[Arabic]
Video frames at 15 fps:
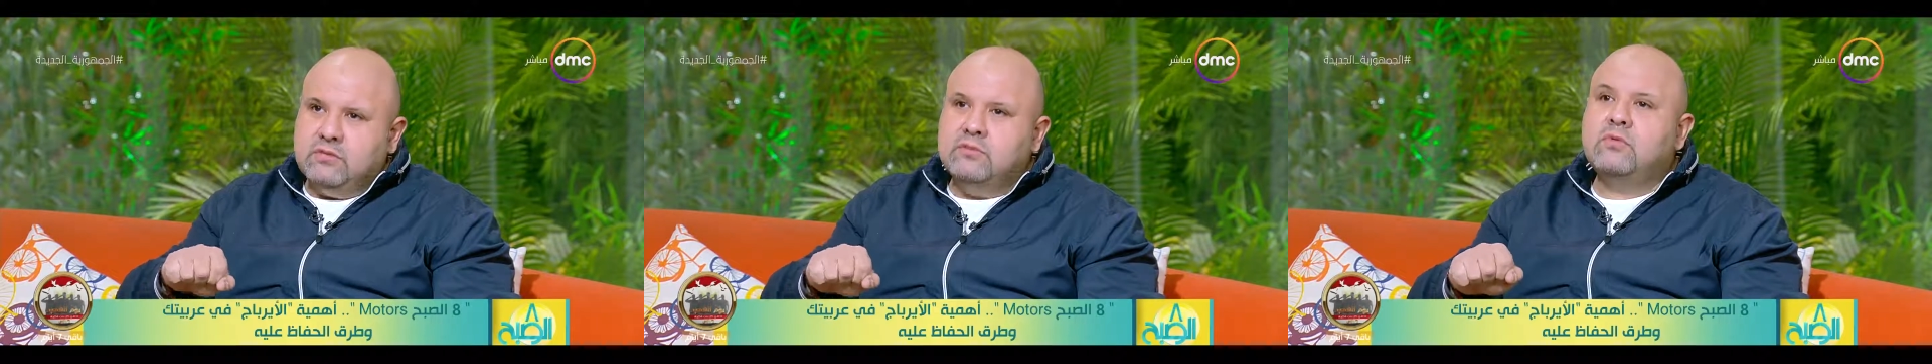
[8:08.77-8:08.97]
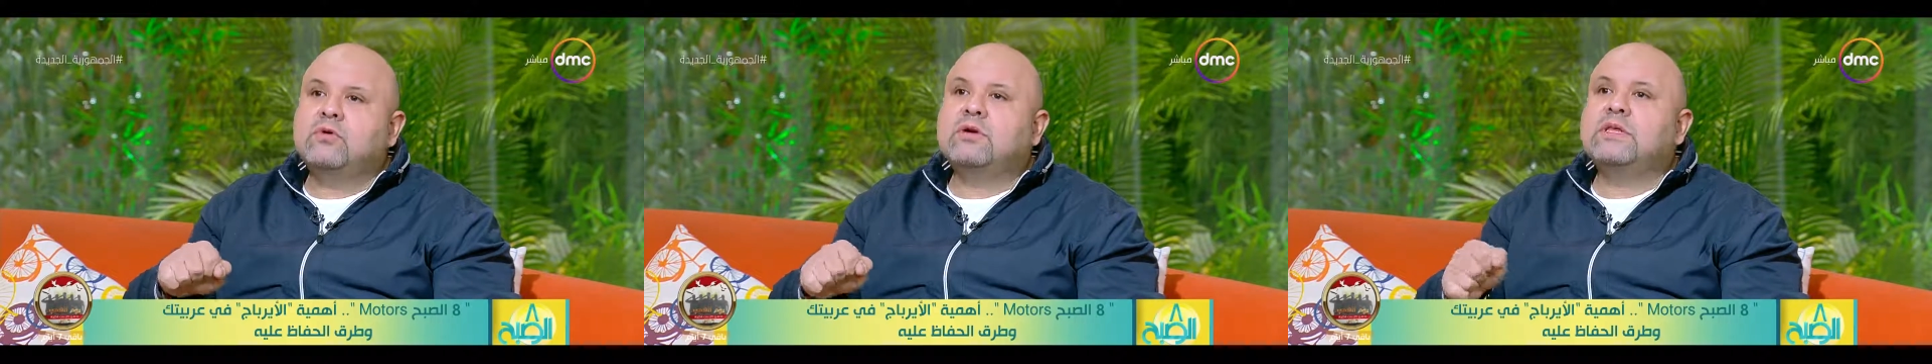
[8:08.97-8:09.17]

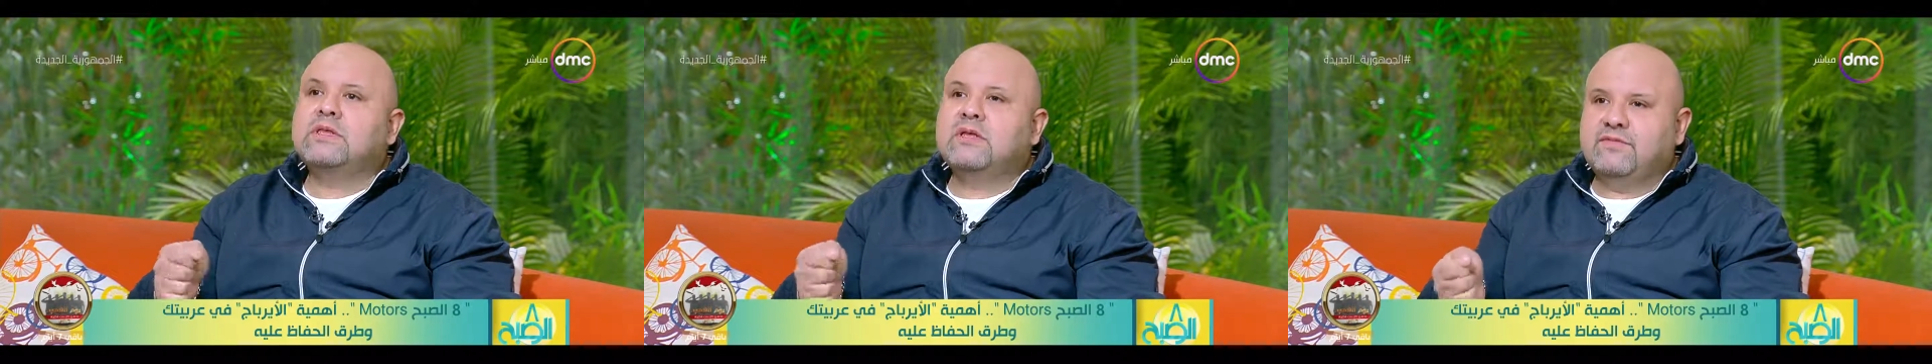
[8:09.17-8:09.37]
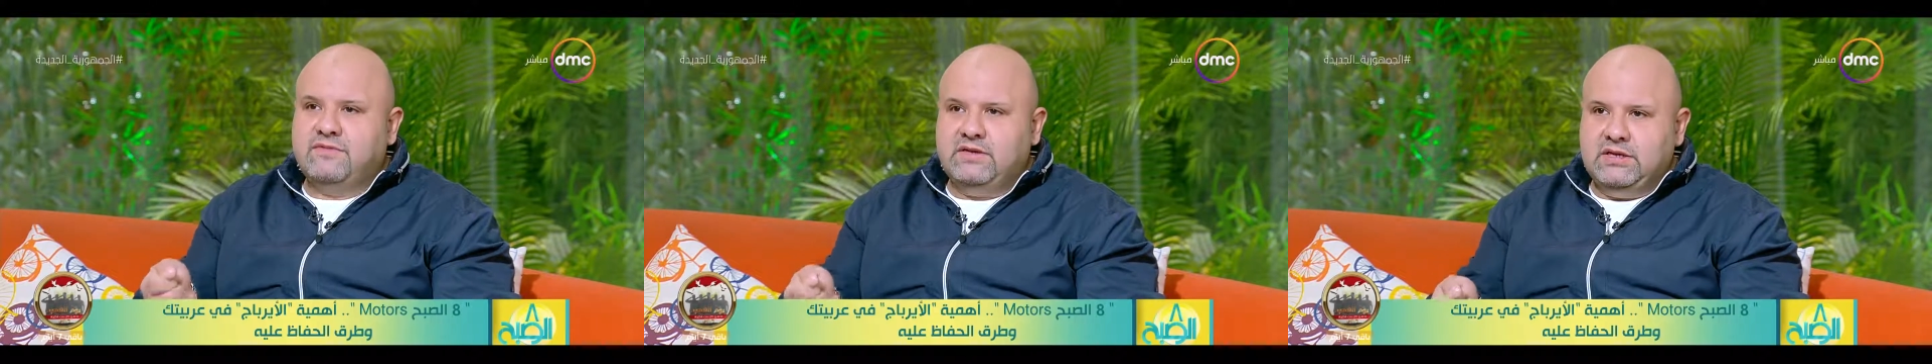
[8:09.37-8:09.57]
ممكن
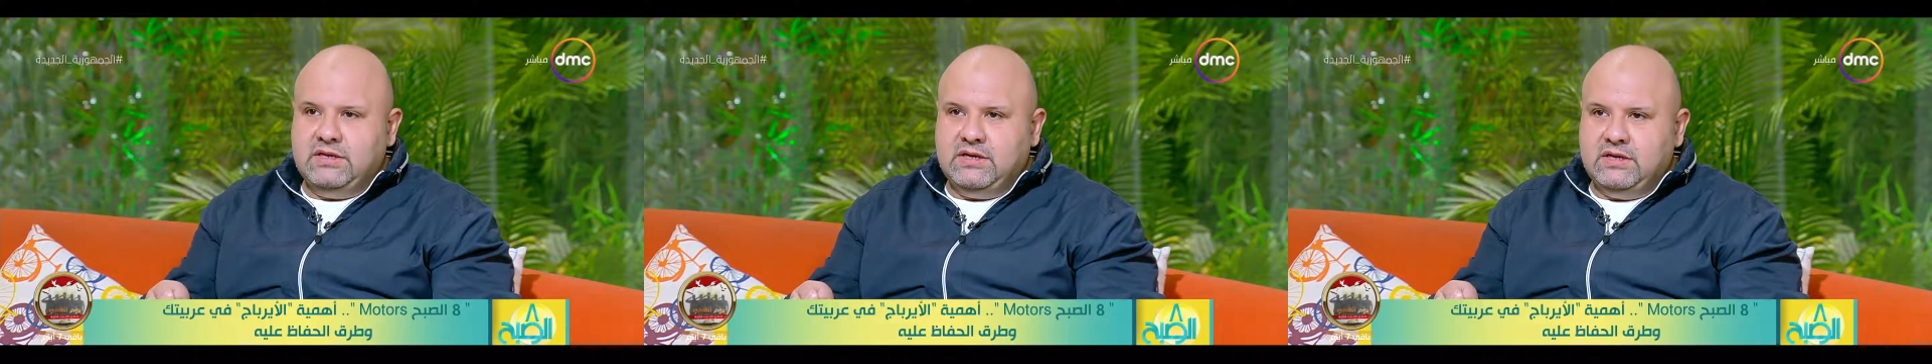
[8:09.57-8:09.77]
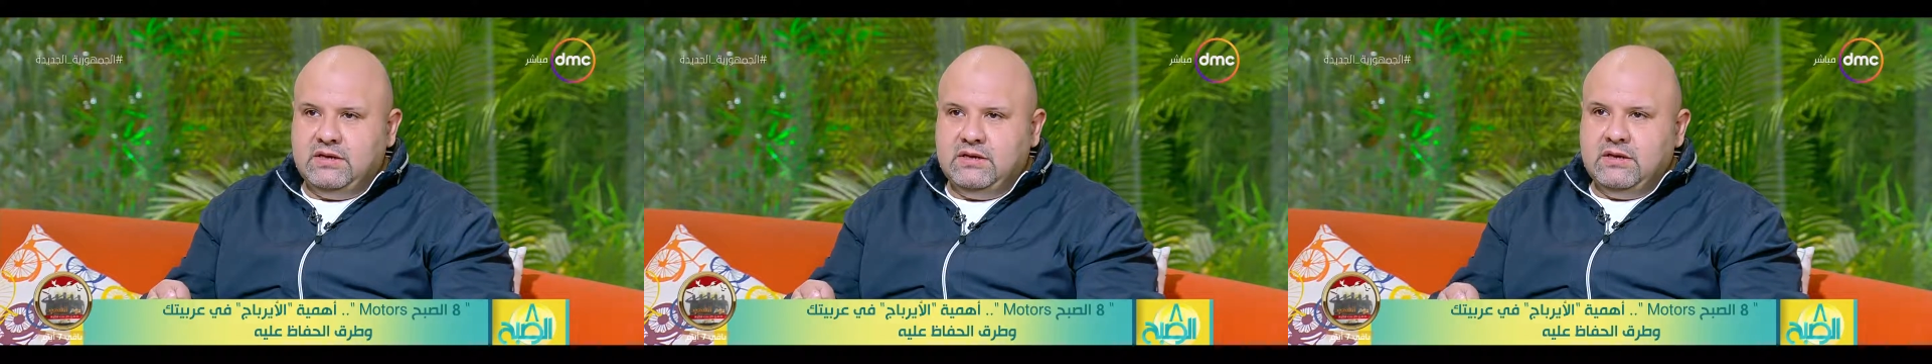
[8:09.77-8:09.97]

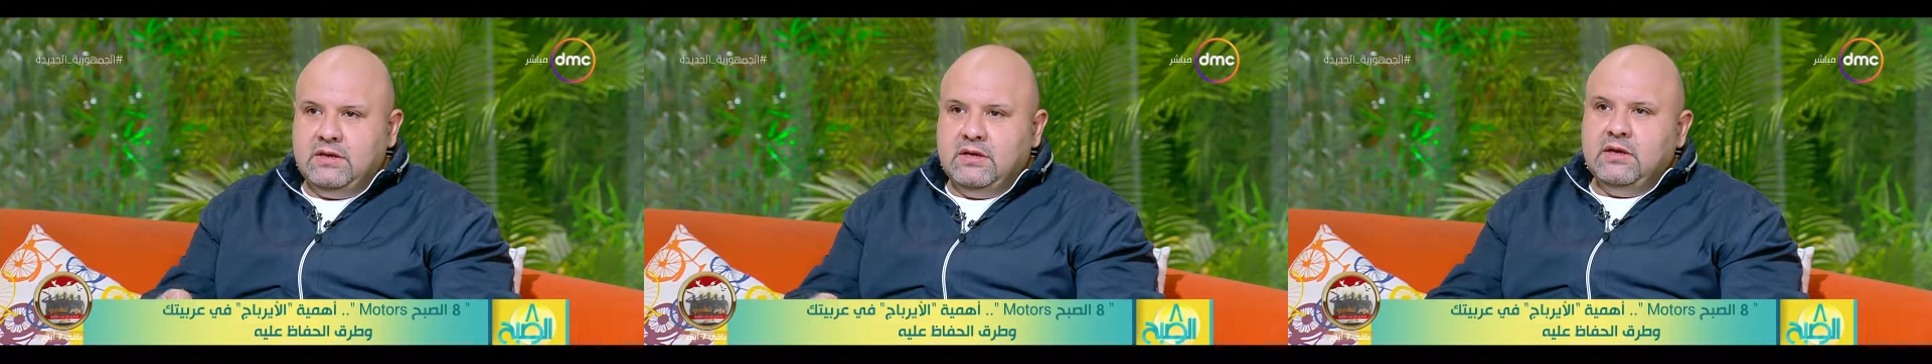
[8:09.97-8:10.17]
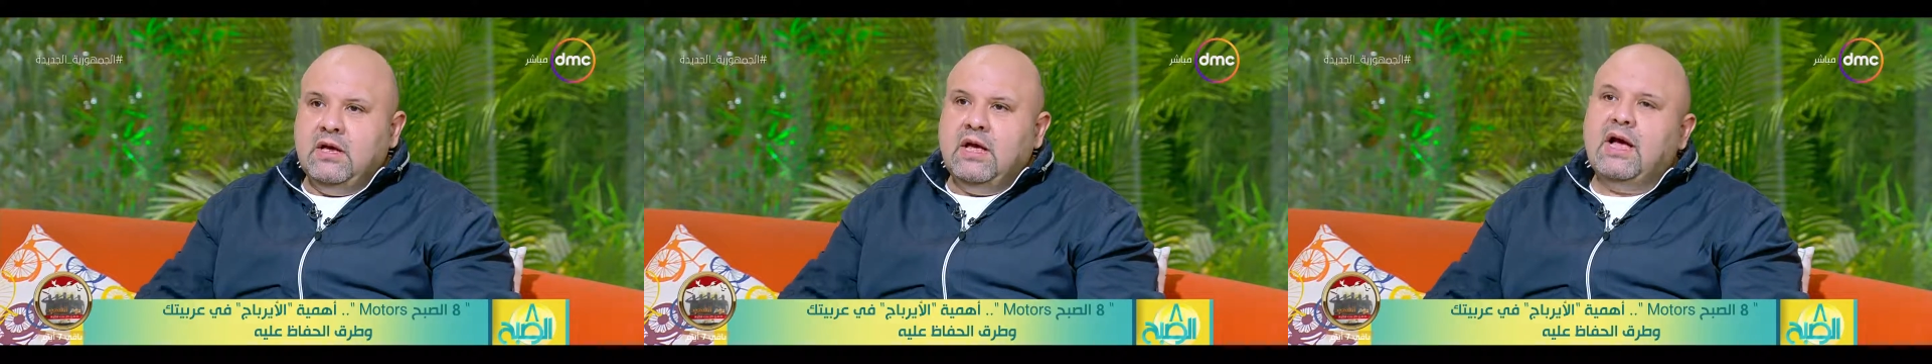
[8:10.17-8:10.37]
تقفليها
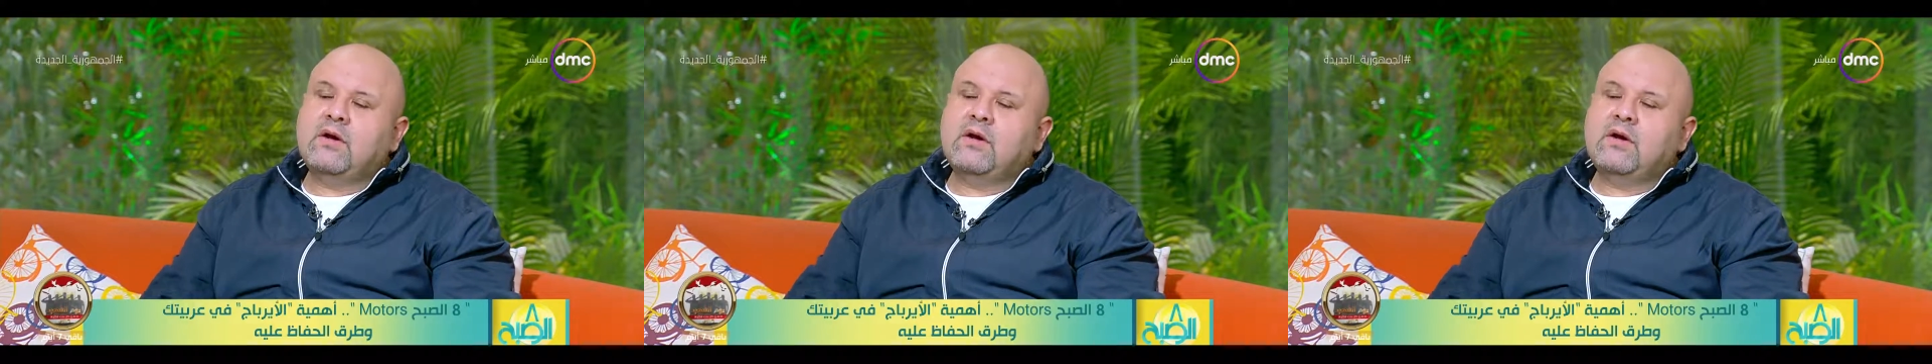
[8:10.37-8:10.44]
او